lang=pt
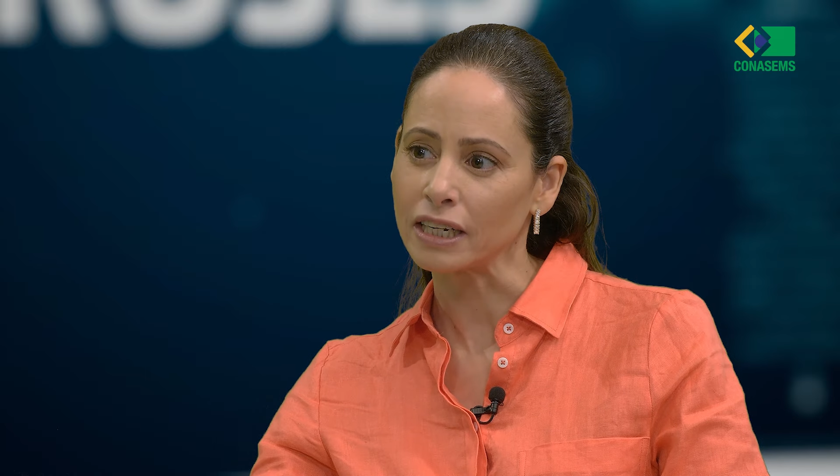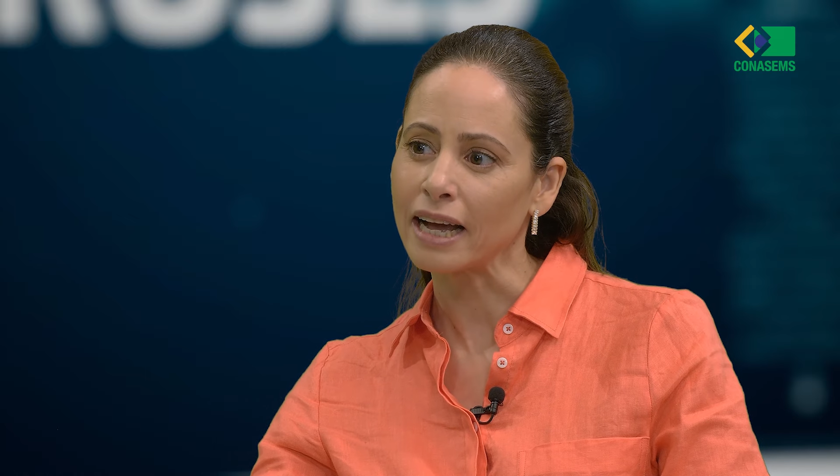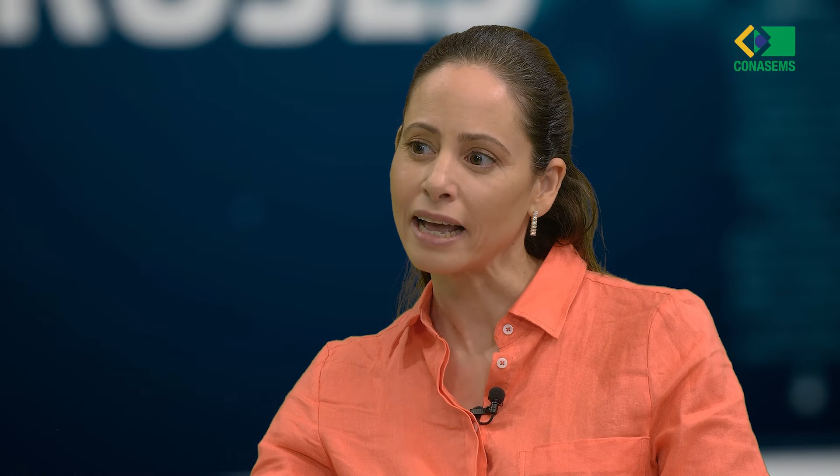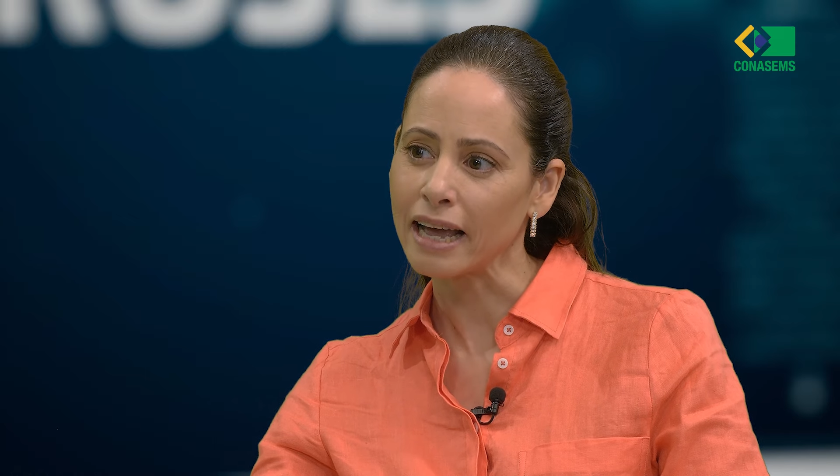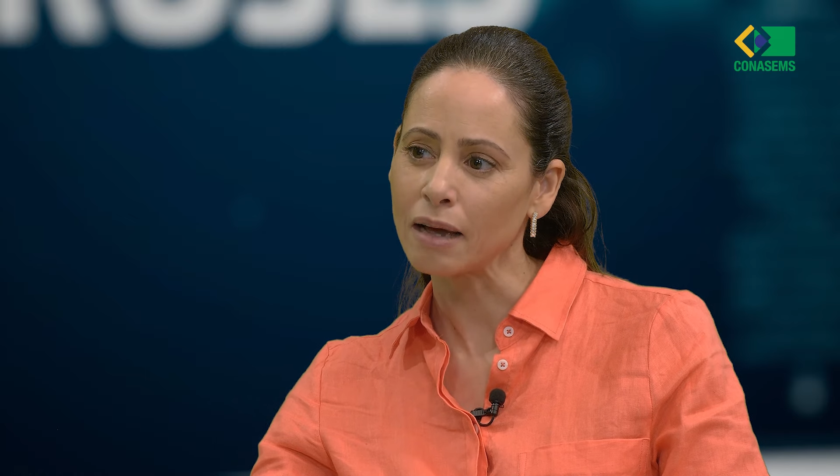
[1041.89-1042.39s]
na
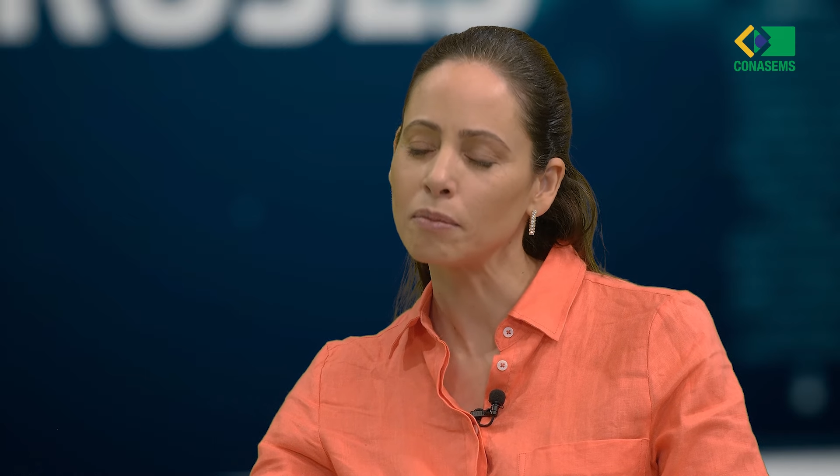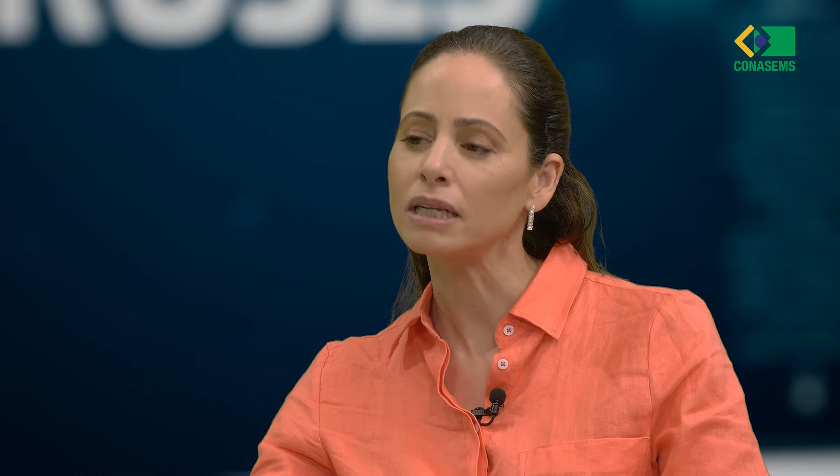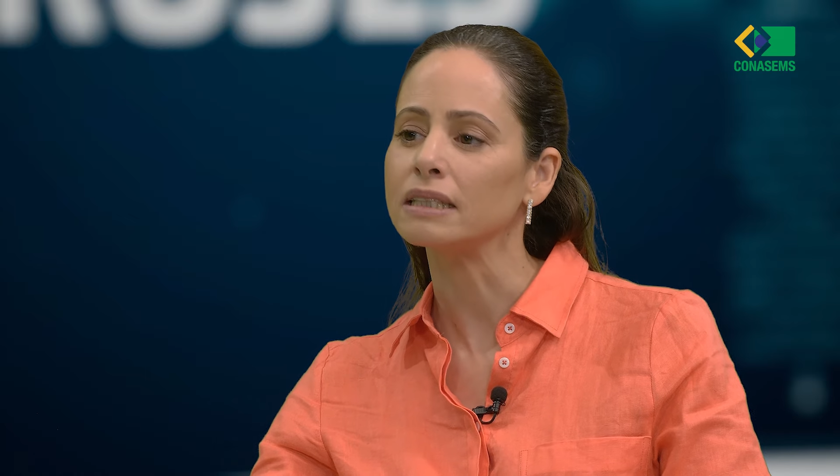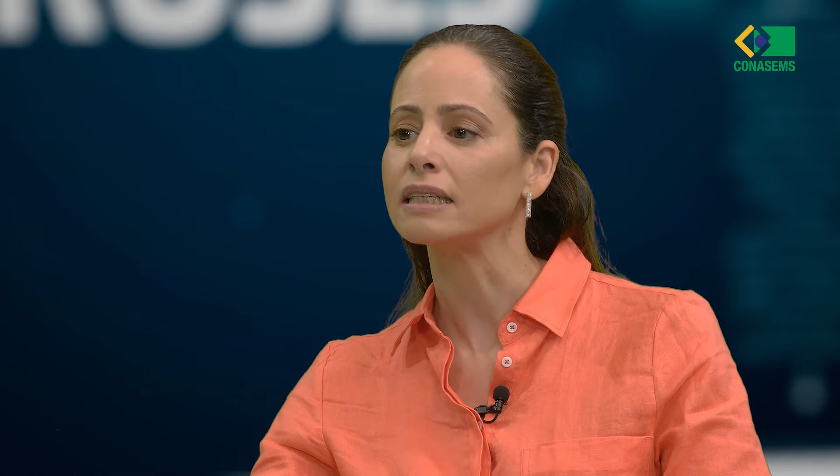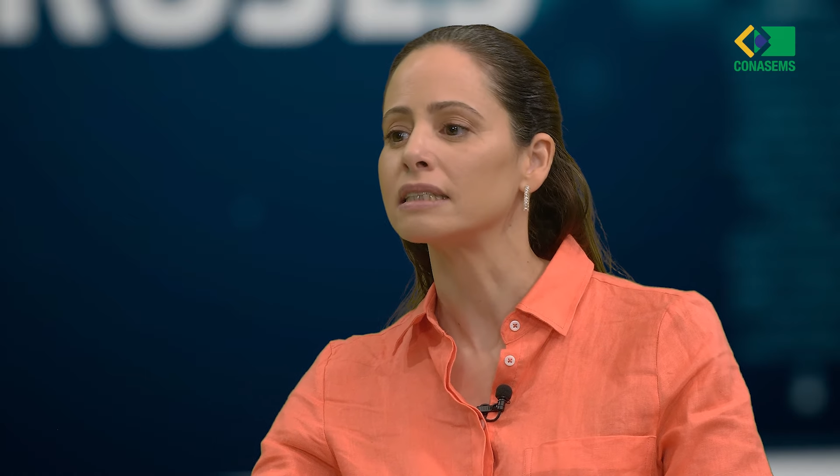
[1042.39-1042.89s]

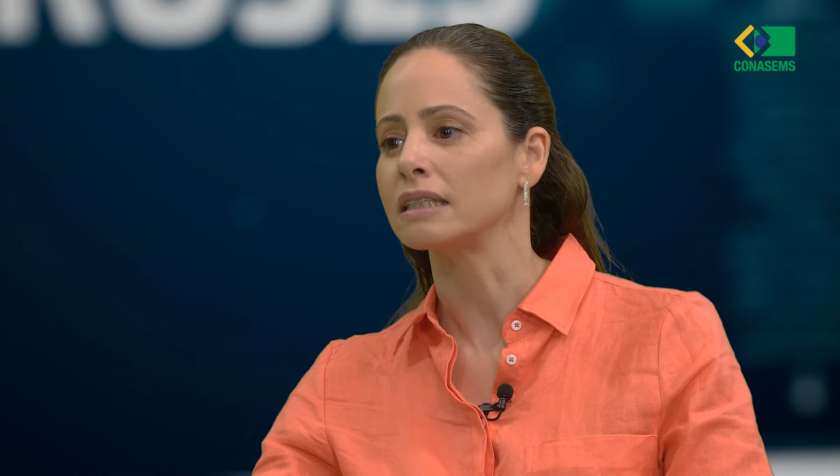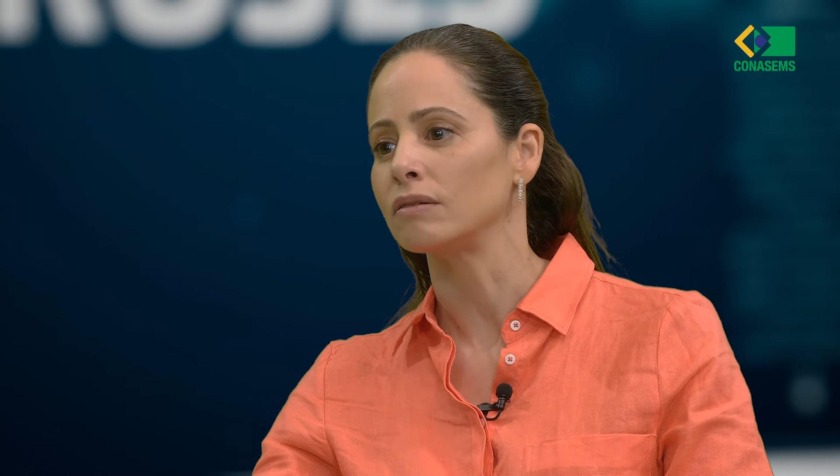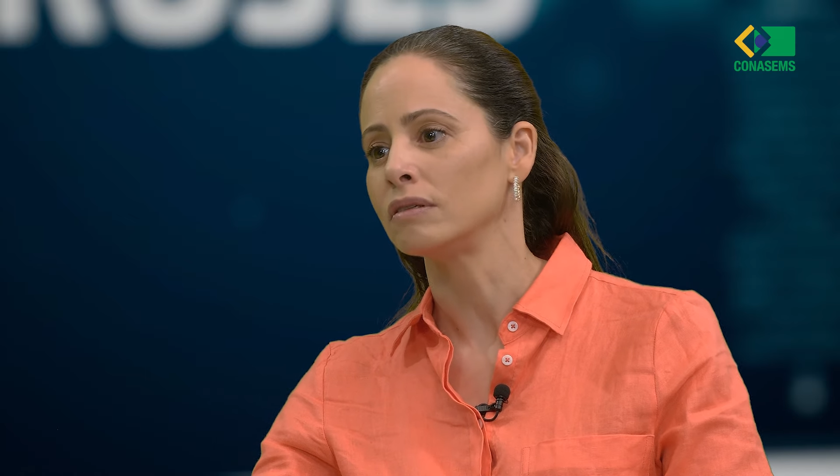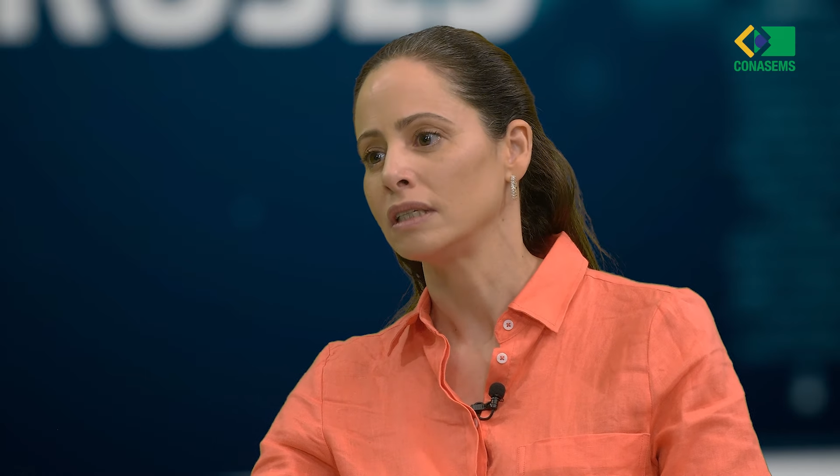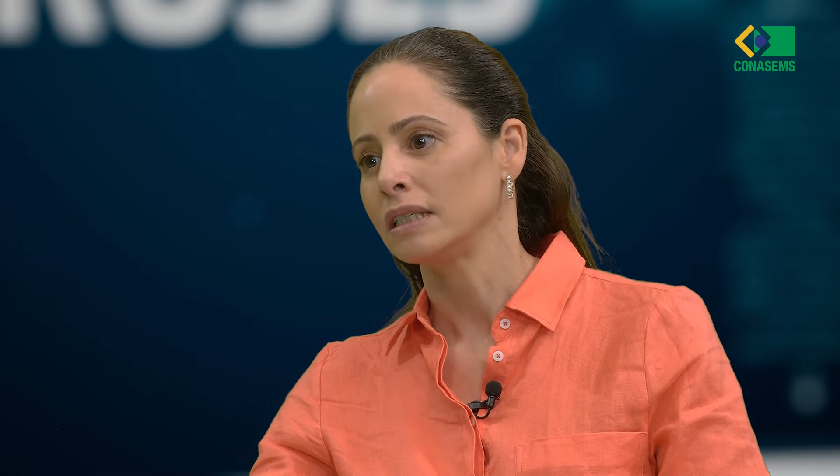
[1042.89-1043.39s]
reabilitação